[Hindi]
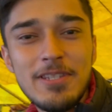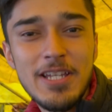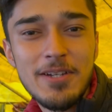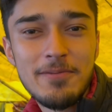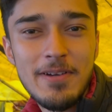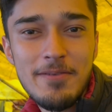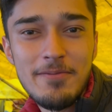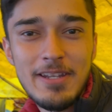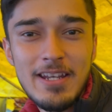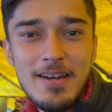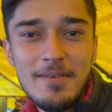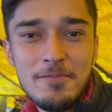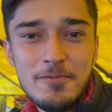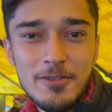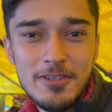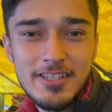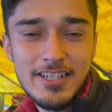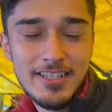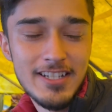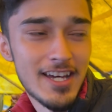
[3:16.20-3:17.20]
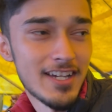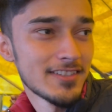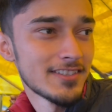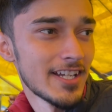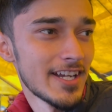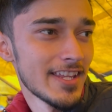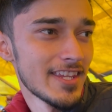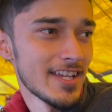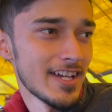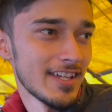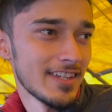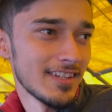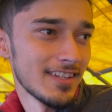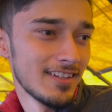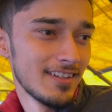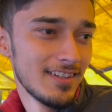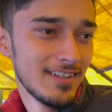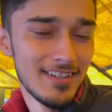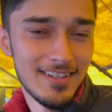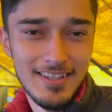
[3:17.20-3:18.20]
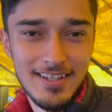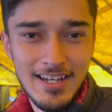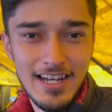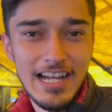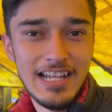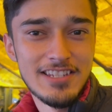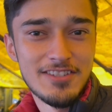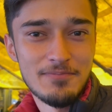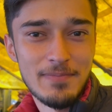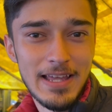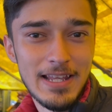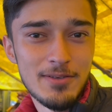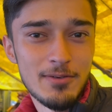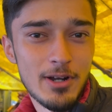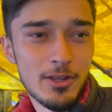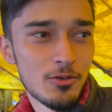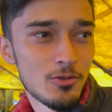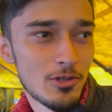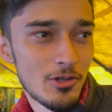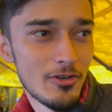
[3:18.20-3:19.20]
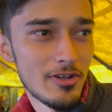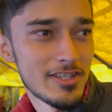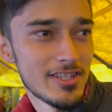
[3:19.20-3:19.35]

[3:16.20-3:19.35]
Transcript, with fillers: भाई मैंने आपको इसकी डार्क साइड दिखाई है आज पहली बार सोच रहा हूँ